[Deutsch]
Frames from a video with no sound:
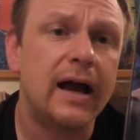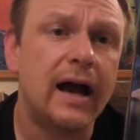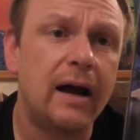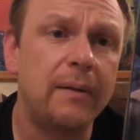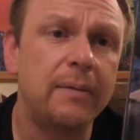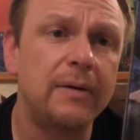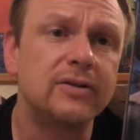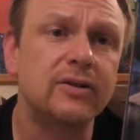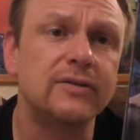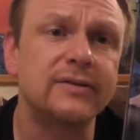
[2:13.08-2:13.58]

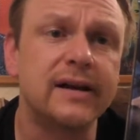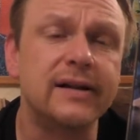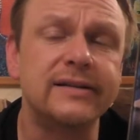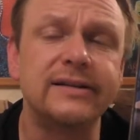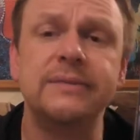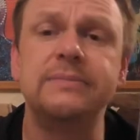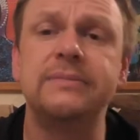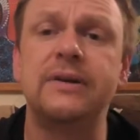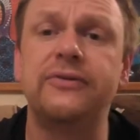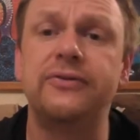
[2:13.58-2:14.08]
Aber trotz
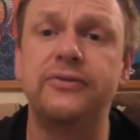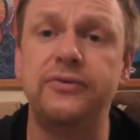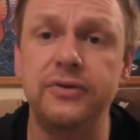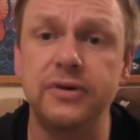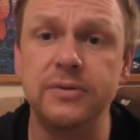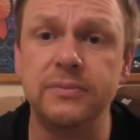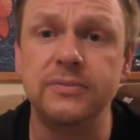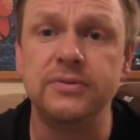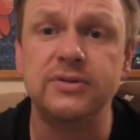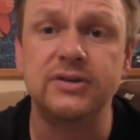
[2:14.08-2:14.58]
alledem, der
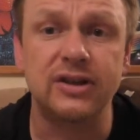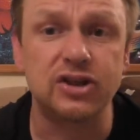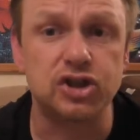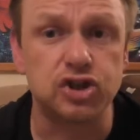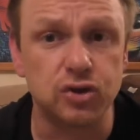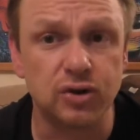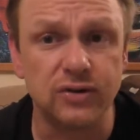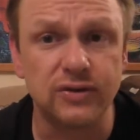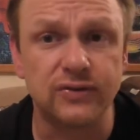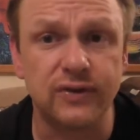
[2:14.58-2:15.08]
Film, der
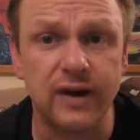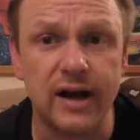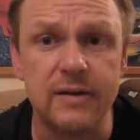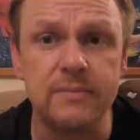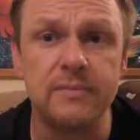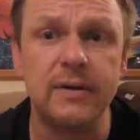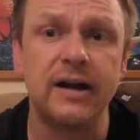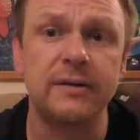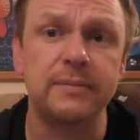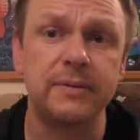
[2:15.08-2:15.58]
Schluss vor
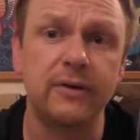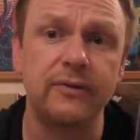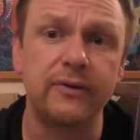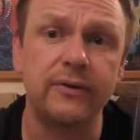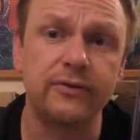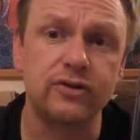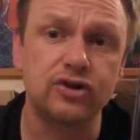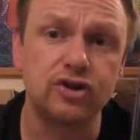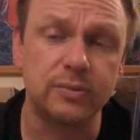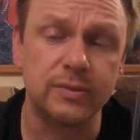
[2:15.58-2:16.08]
allem, hat mich auf
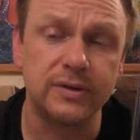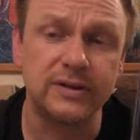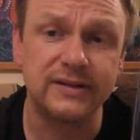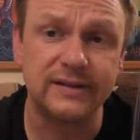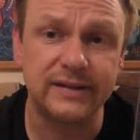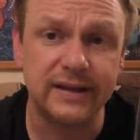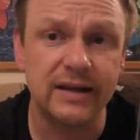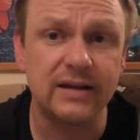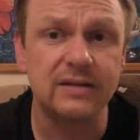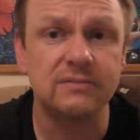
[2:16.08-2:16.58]
jeden Fall schon mal
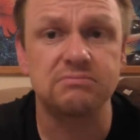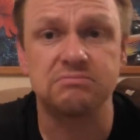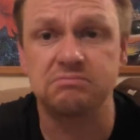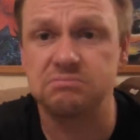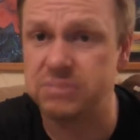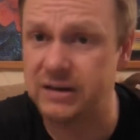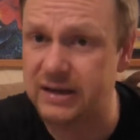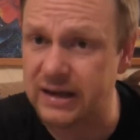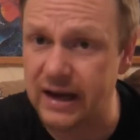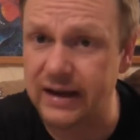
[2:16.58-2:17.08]
sehr
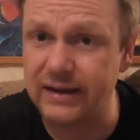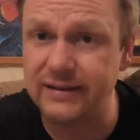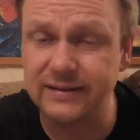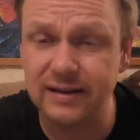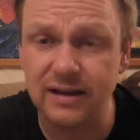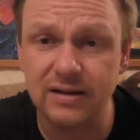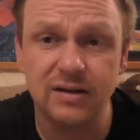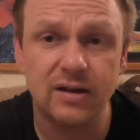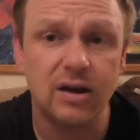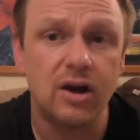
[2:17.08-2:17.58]

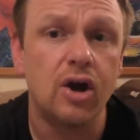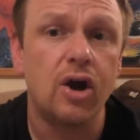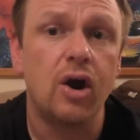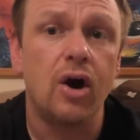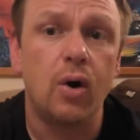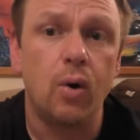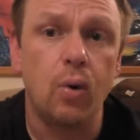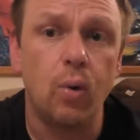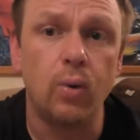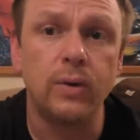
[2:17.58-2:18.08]
begeistert
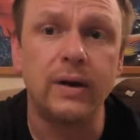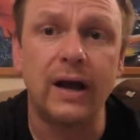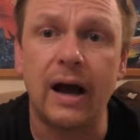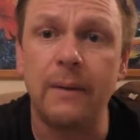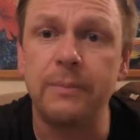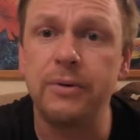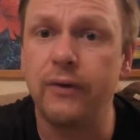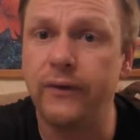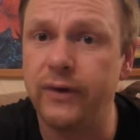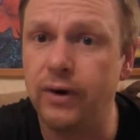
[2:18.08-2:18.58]
und
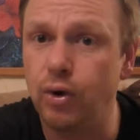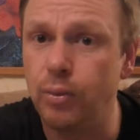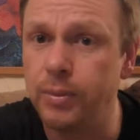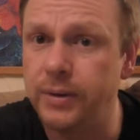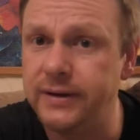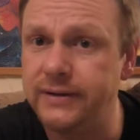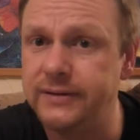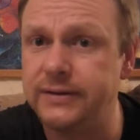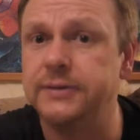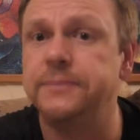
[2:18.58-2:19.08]
habe mich
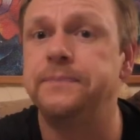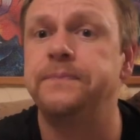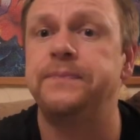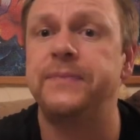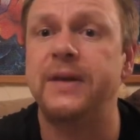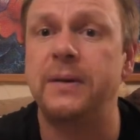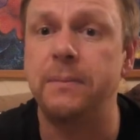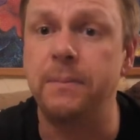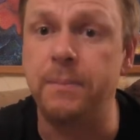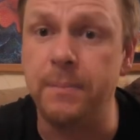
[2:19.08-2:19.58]
über diese
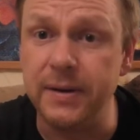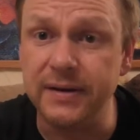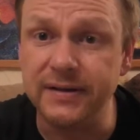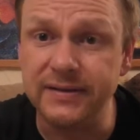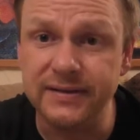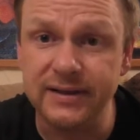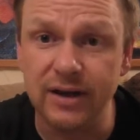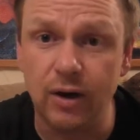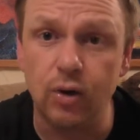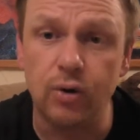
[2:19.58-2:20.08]

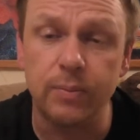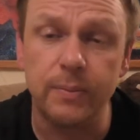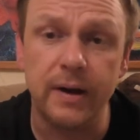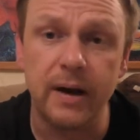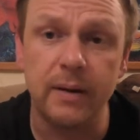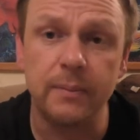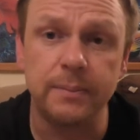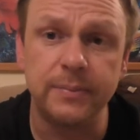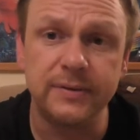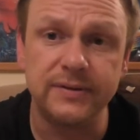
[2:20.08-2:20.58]
Bestie auch
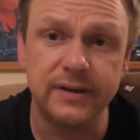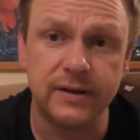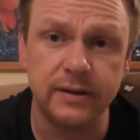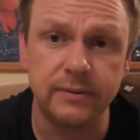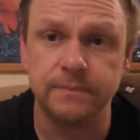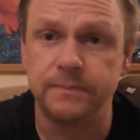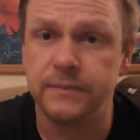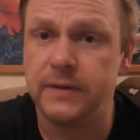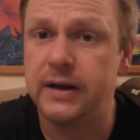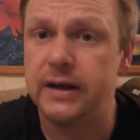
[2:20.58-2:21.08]
mal ein
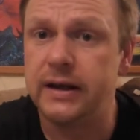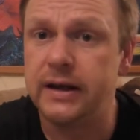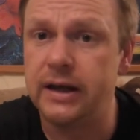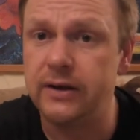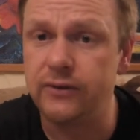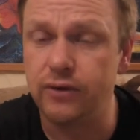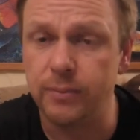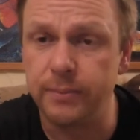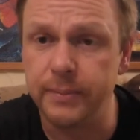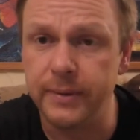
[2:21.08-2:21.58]
bisschen
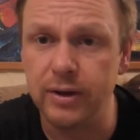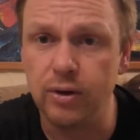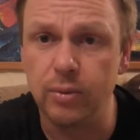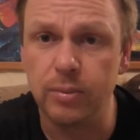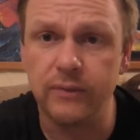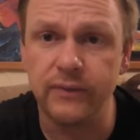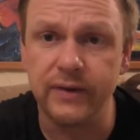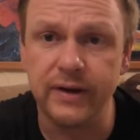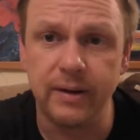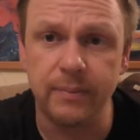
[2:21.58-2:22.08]
informiert
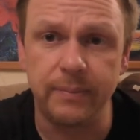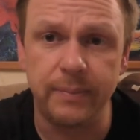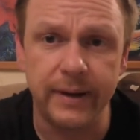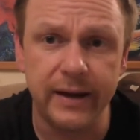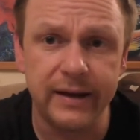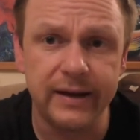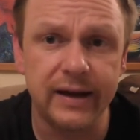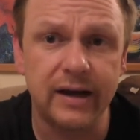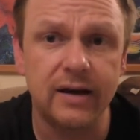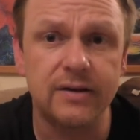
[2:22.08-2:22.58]
über
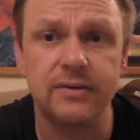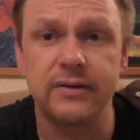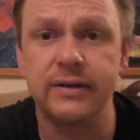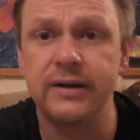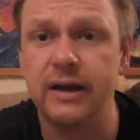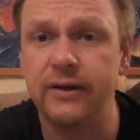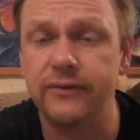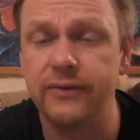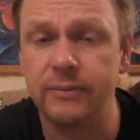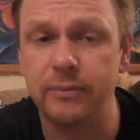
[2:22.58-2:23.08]
Wikipedia. Also
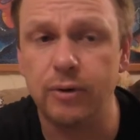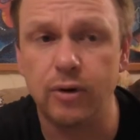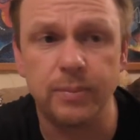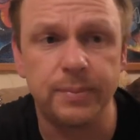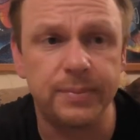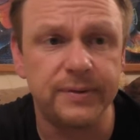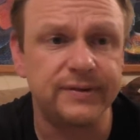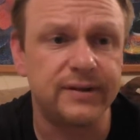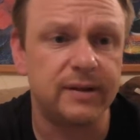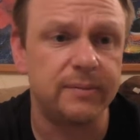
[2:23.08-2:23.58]
hier erfährt man
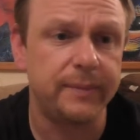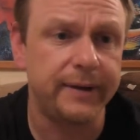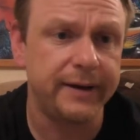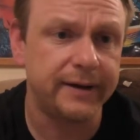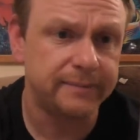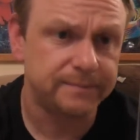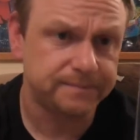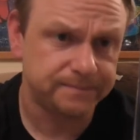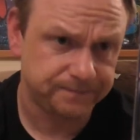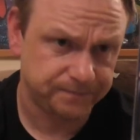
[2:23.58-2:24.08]
ein bisschen
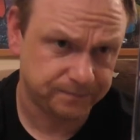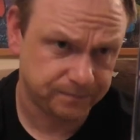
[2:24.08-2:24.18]
mehr